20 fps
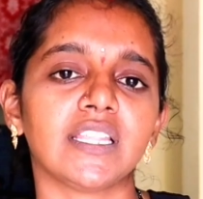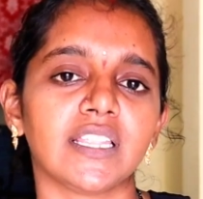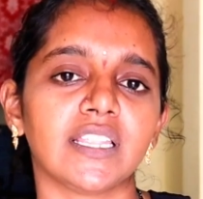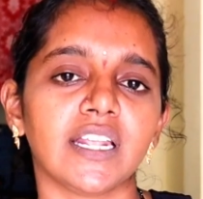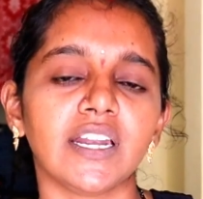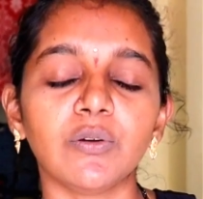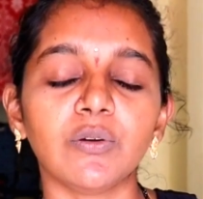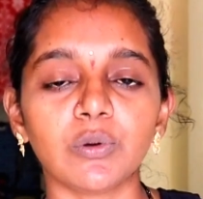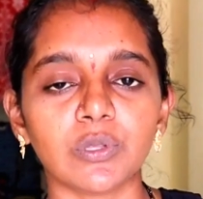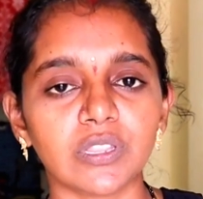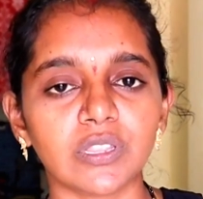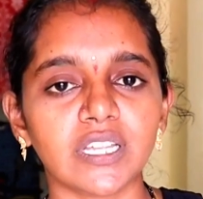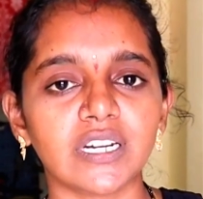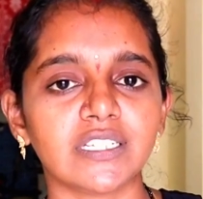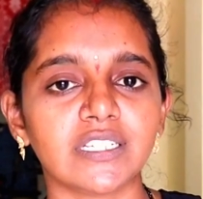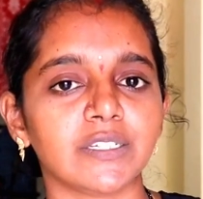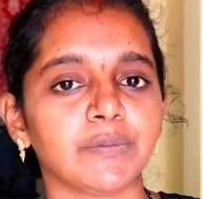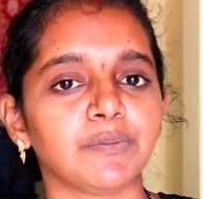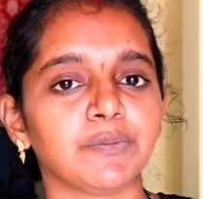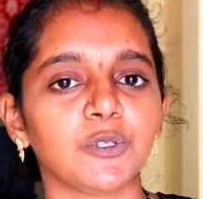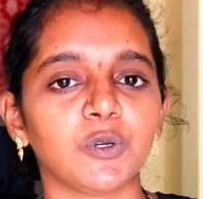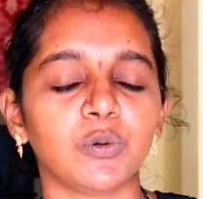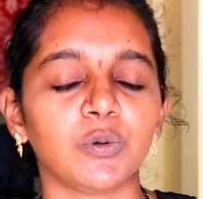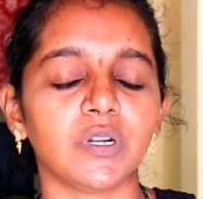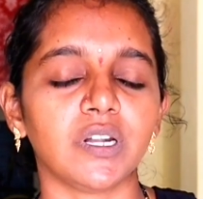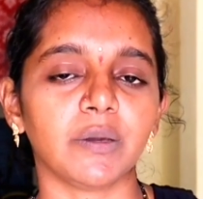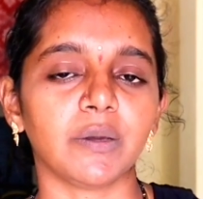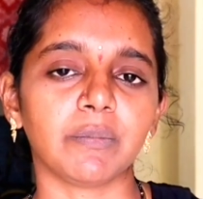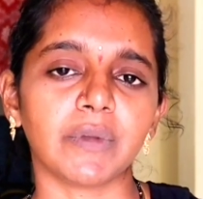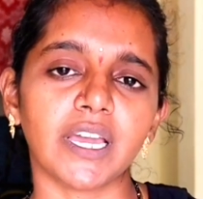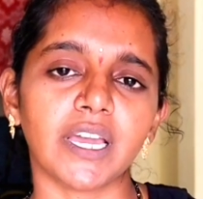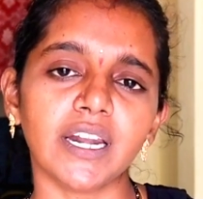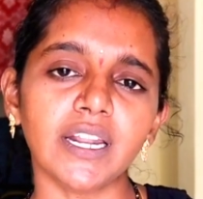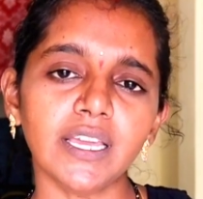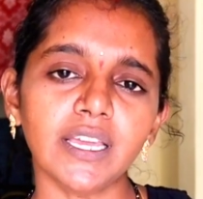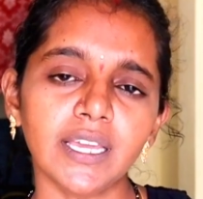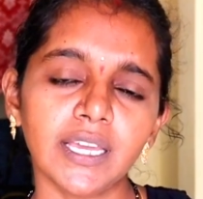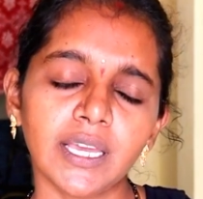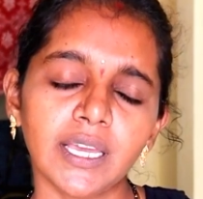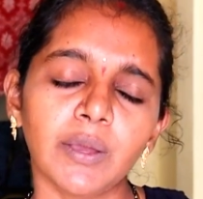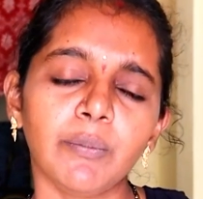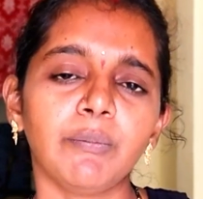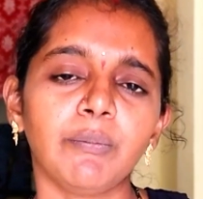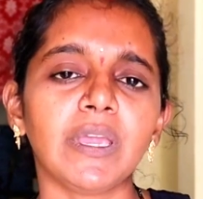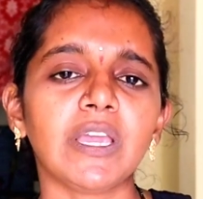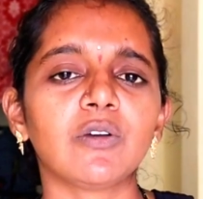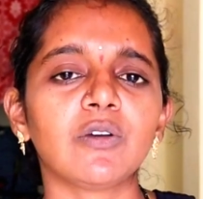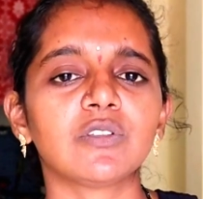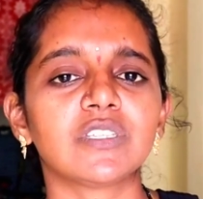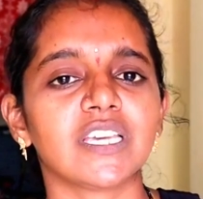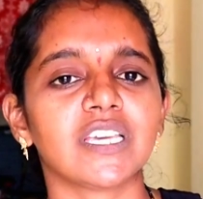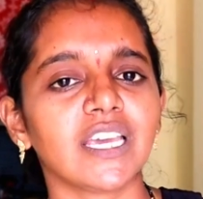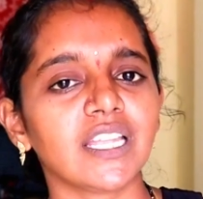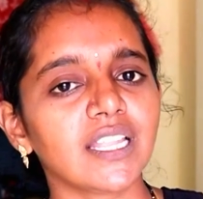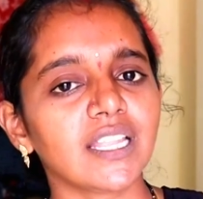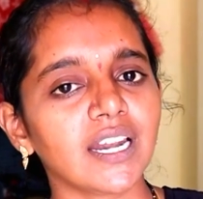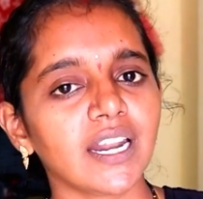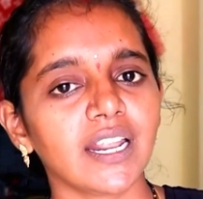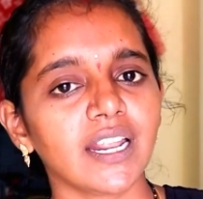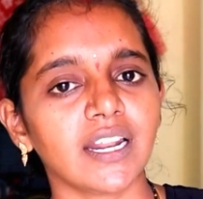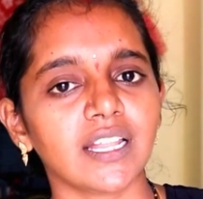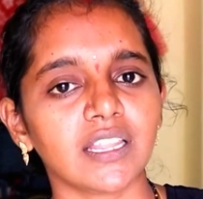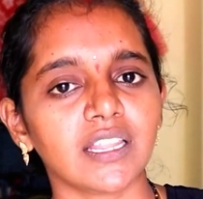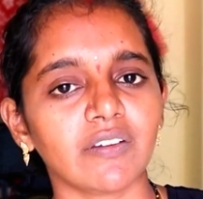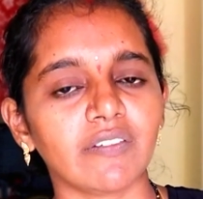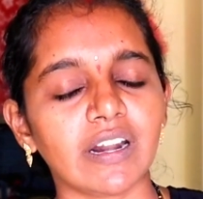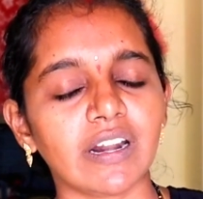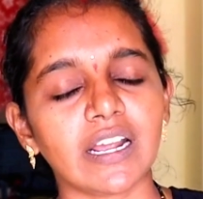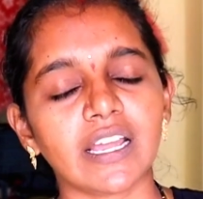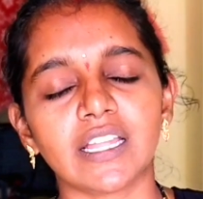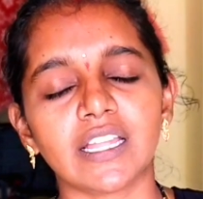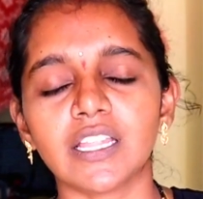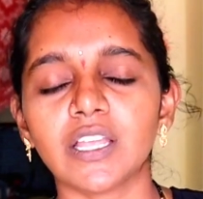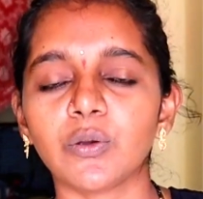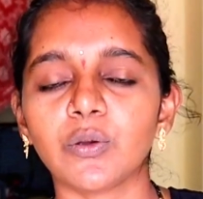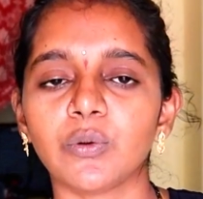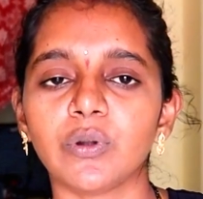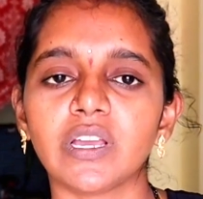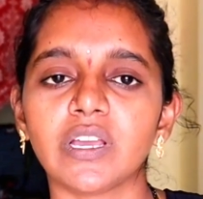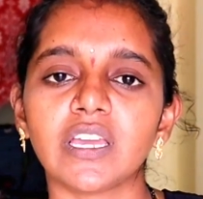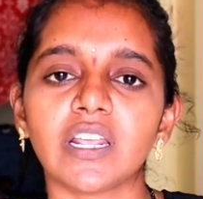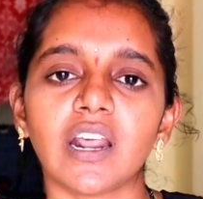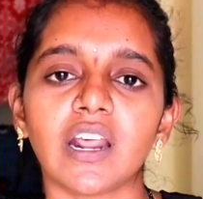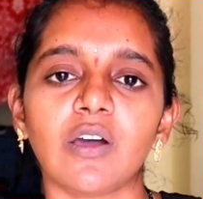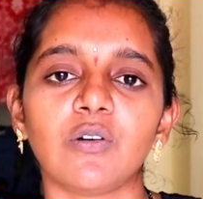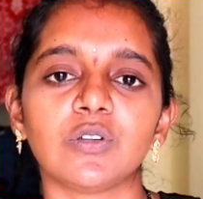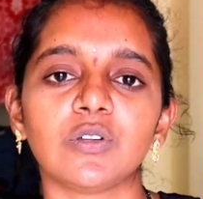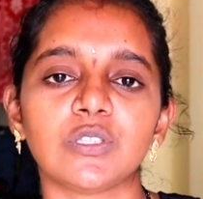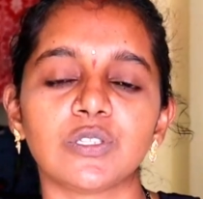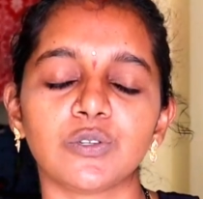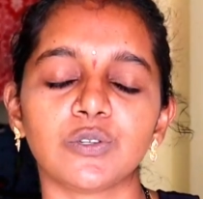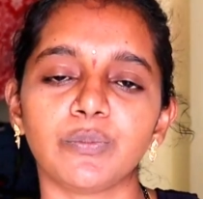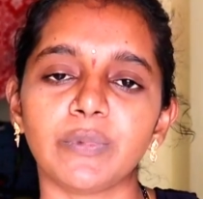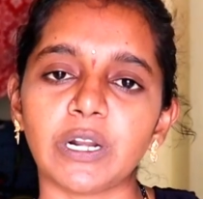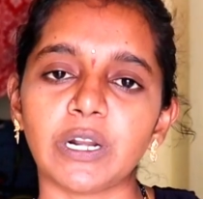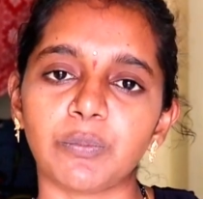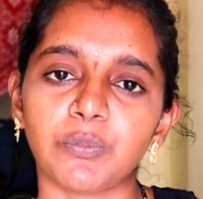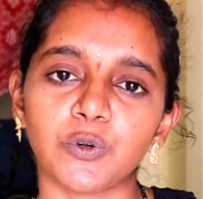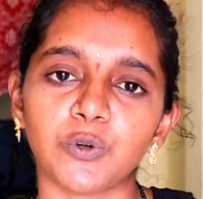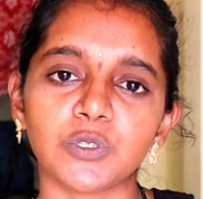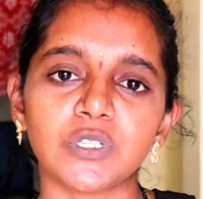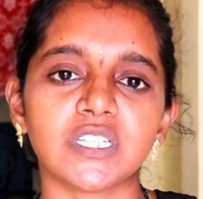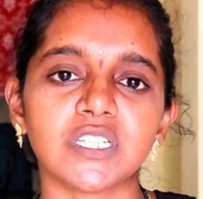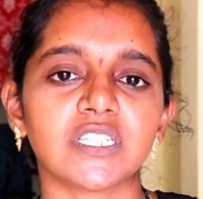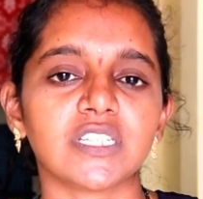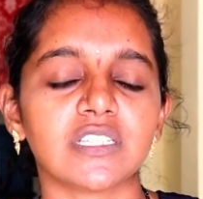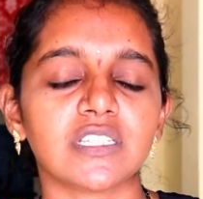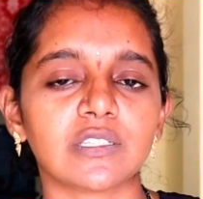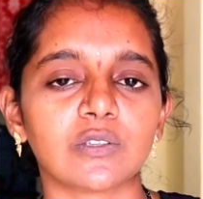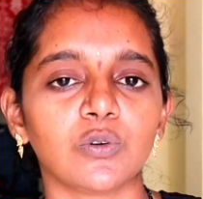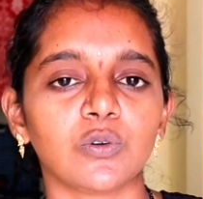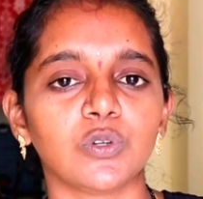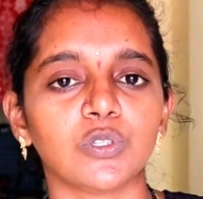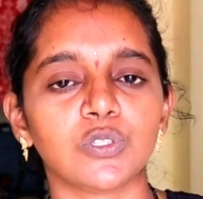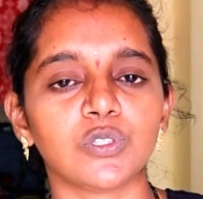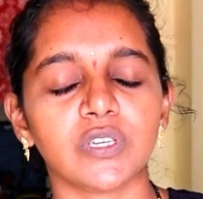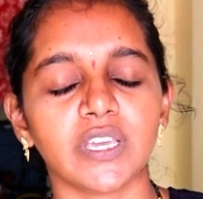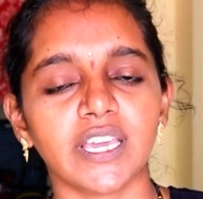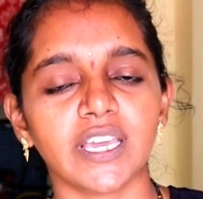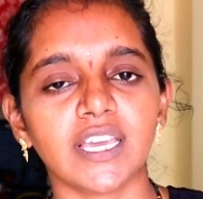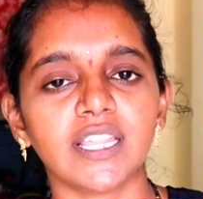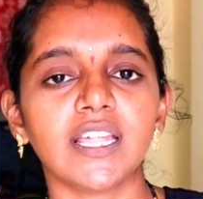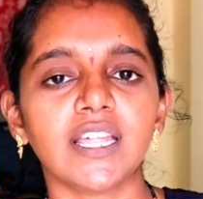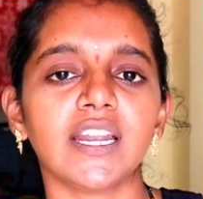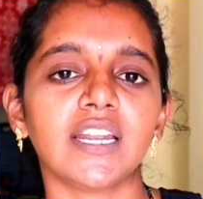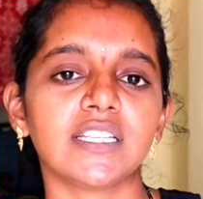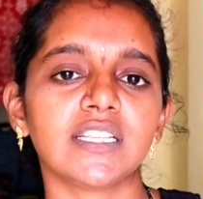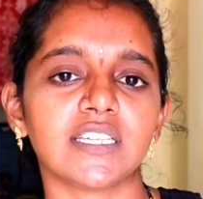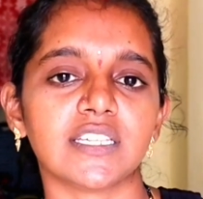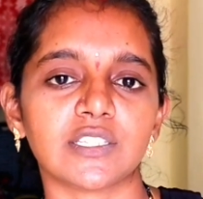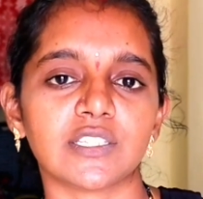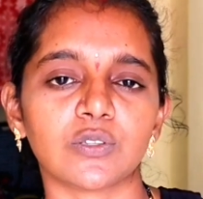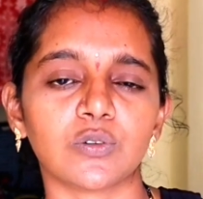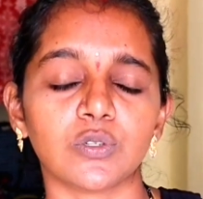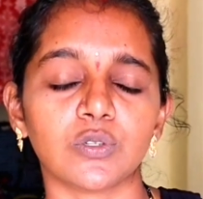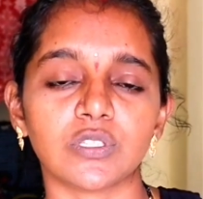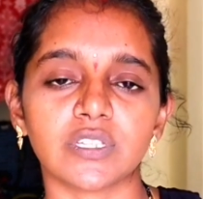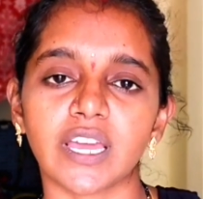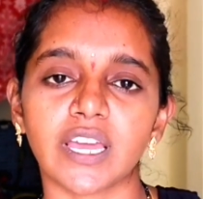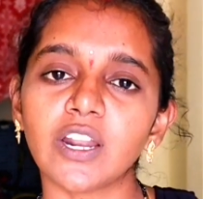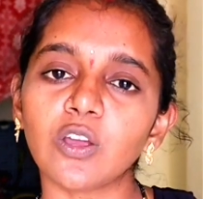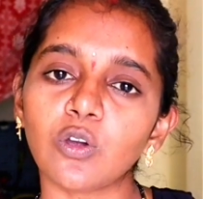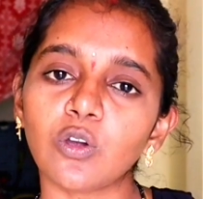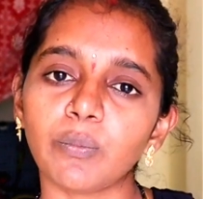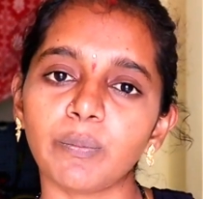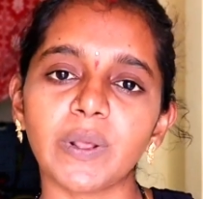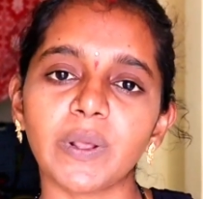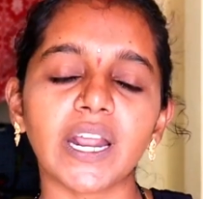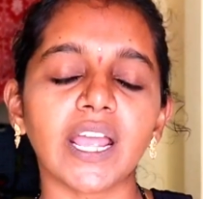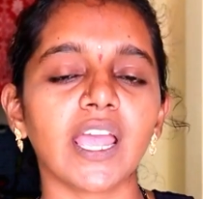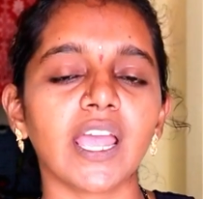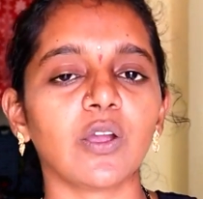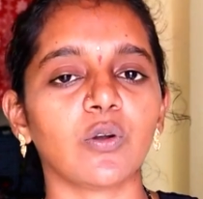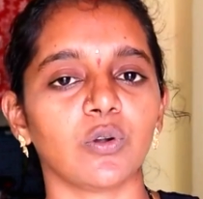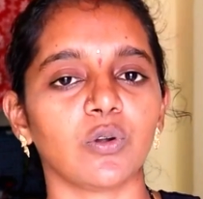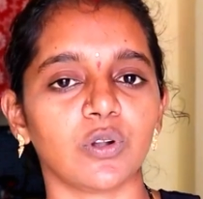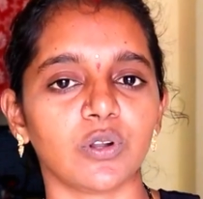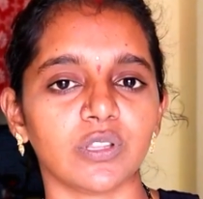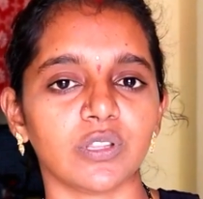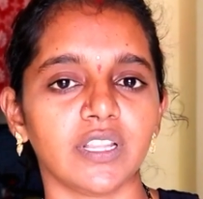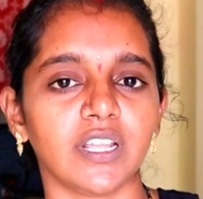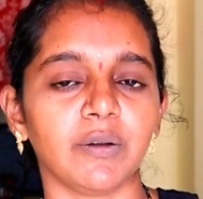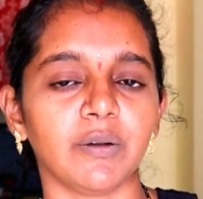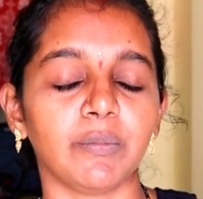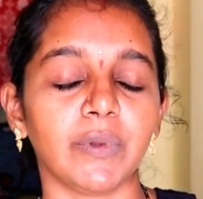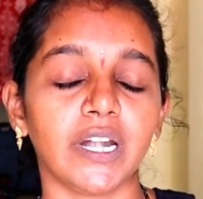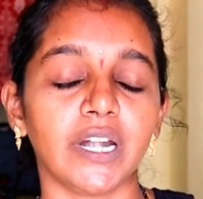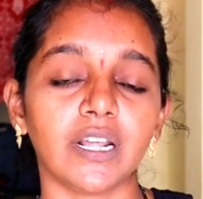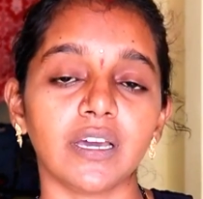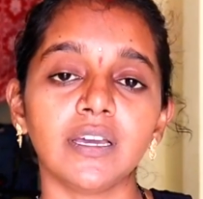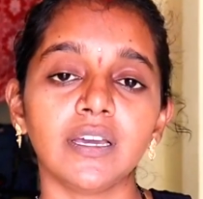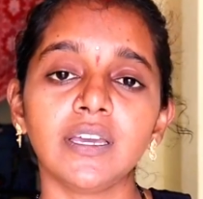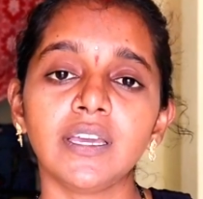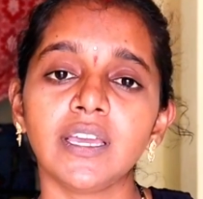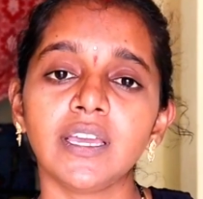అవుతుందని వద్దని చెప్తూ ఉంటాం కానీ మీకు చేతనైనంత వరకు అయితే గుడికి రావచ్చు మీరు పూజ చేసుకోవచ్చు ఏదైనా చేసుకోవచ్చు కానీ కొబ్బరికాయ కొట్టొద్దనమాట